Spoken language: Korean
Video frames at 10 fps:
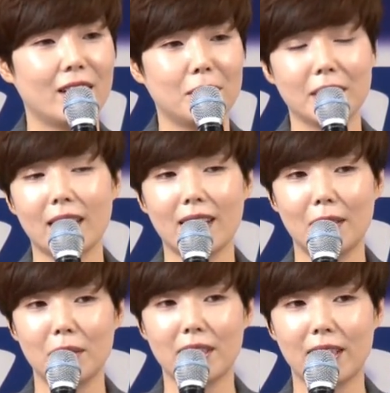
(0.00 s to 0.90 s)
여러분
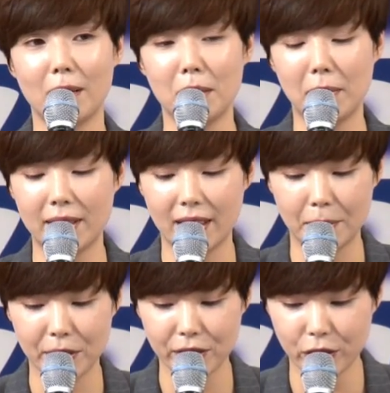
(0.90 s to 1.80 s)
사람이 사람을
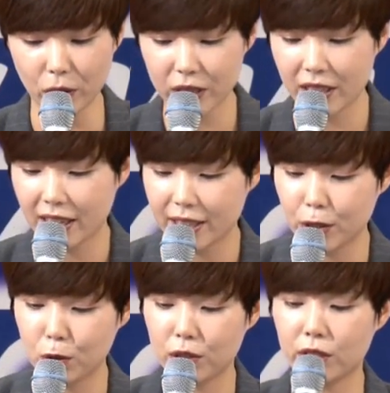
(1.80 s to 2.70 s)
만나면 역사가
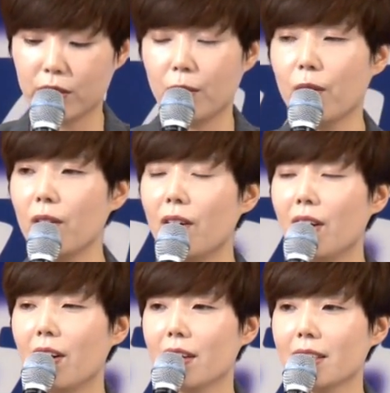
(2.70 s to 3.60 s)
이루어지고
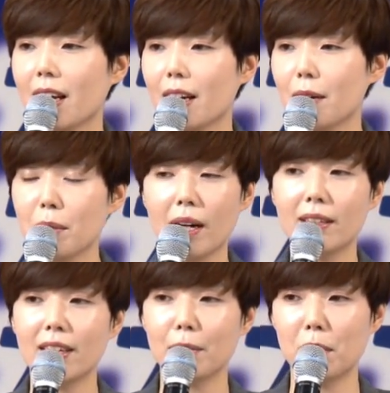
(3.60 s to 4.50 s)
사람이
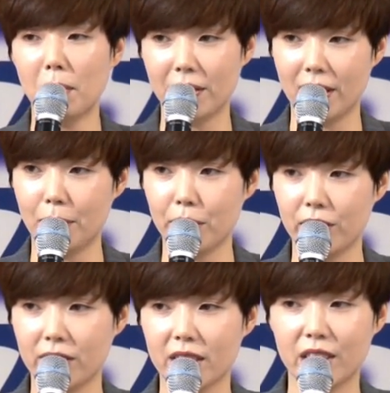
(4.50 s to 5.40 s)
하나님을
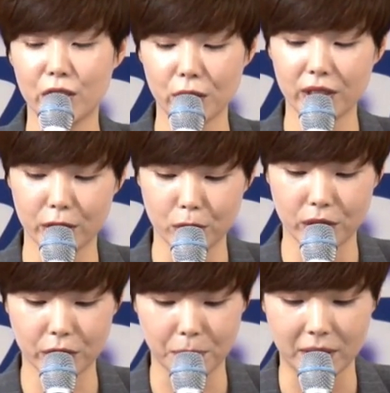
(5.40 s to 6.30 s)
만나면 기적이
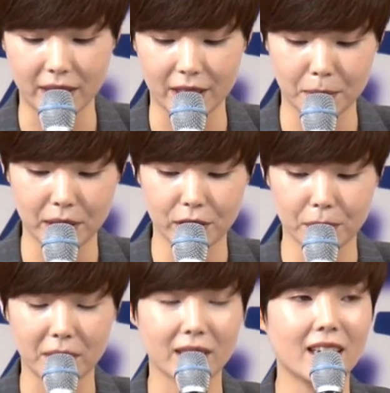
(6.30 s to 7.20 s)
이루어집니다.
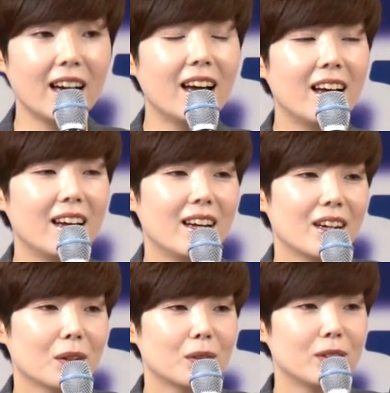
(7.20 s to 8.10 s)
믿으십니까?
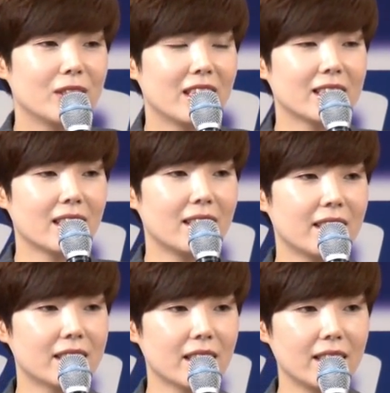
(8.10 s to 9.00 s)
오늘 우리가
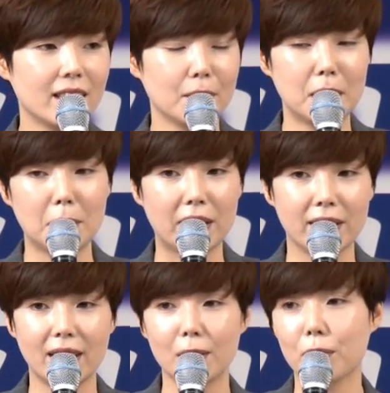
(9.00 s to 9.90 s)
살아계신 하나님을
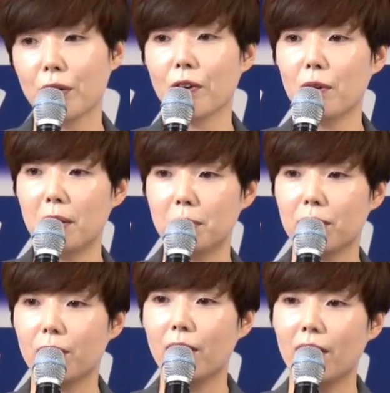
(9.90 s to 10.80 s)
만나고
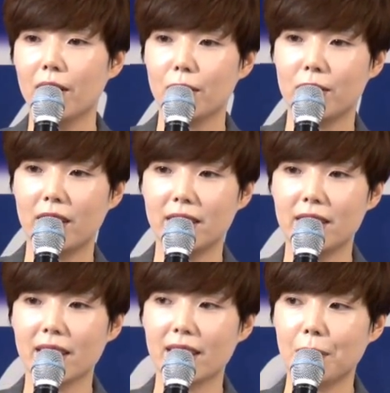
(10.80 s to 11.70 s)
경험함으로 우리
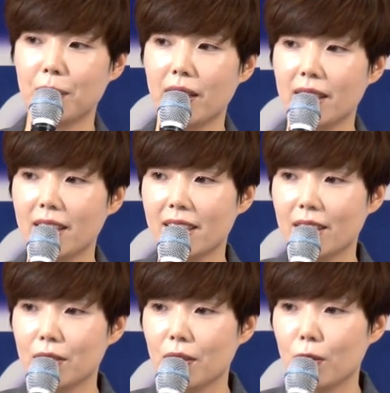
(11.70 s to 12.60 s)
인생 가운데
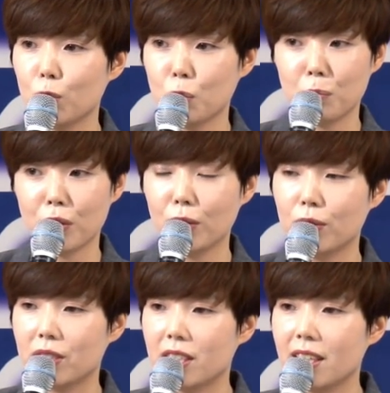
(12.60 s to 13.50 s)
하나님께서
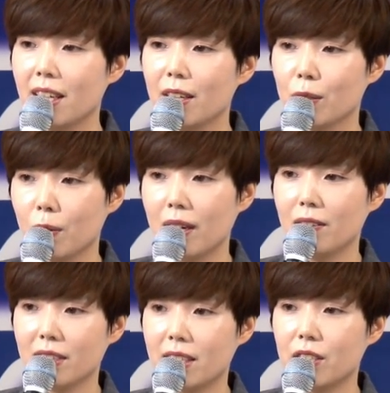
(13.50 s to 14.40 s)
숨겨두신
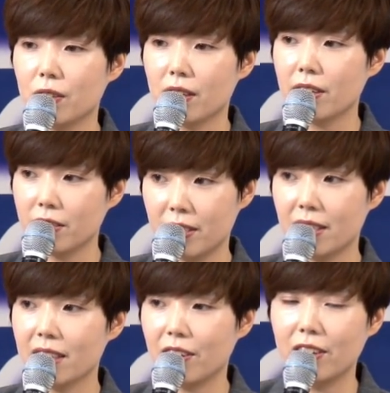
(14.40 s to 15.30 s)
놀라운 기적의
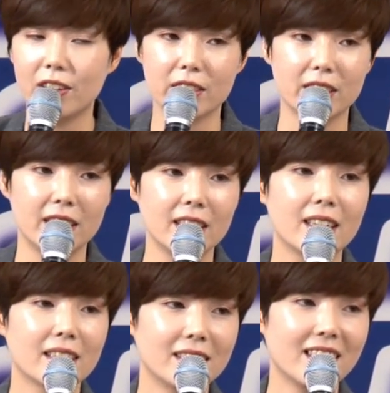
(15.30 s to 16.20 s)
현장이 열려지는
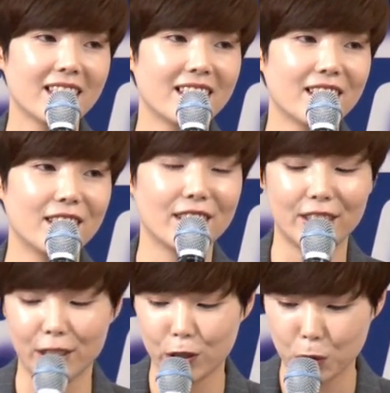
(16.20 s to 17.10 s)
은혜가 있게
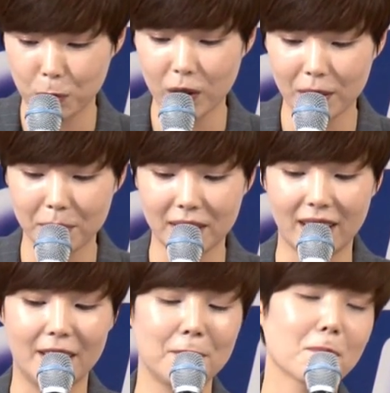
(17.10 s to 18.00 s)
되기를
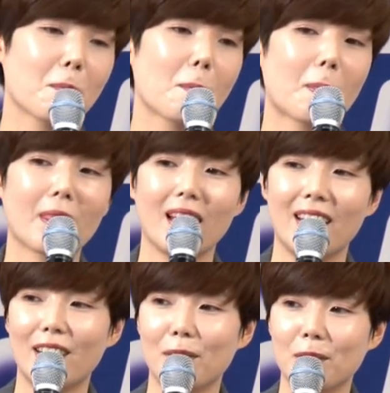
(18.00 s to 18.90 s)
축복합니다.
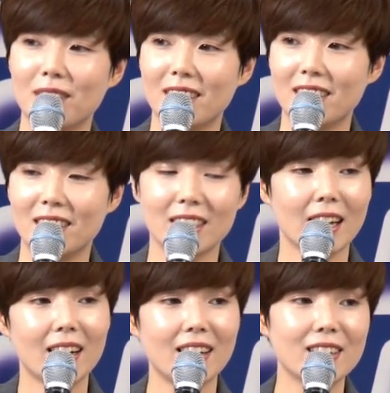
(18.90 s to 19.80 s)
여러분 오늘은 이
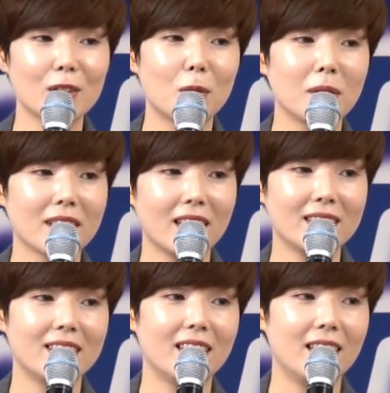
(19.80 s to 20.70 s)
사랑을
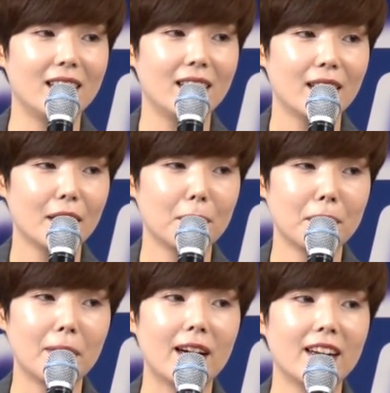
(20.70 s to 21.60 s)
고백하는 날
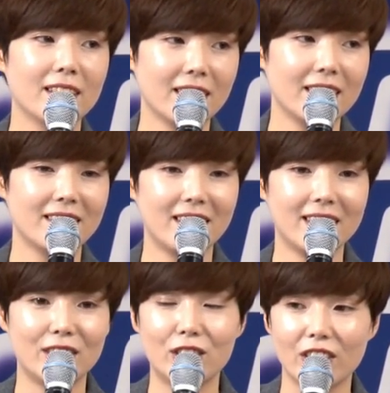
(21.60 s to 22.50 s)
해피
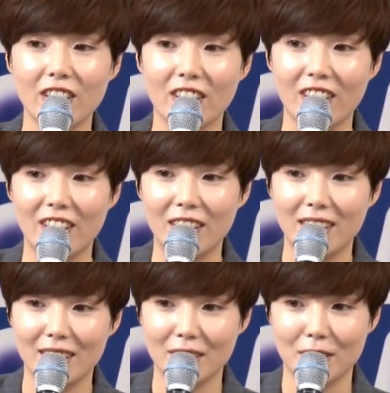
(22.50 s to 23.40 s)
발렌타인데이죠.
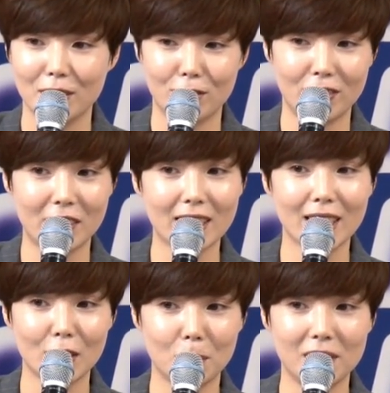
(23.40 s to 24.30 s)
우리와
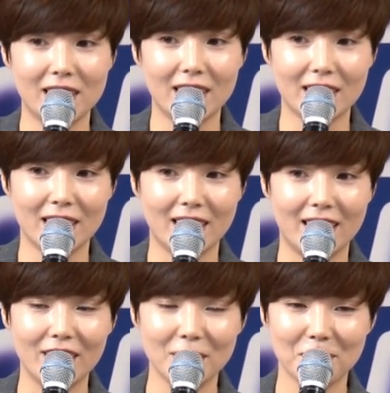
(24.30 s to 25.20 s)
상관없는
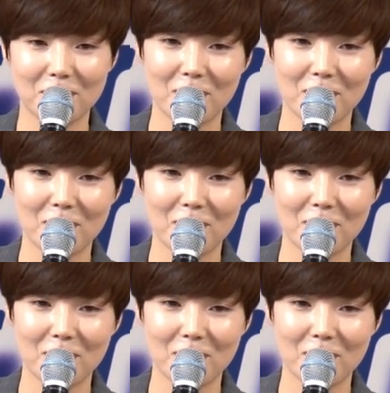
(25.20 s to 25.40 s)
이야기인가요?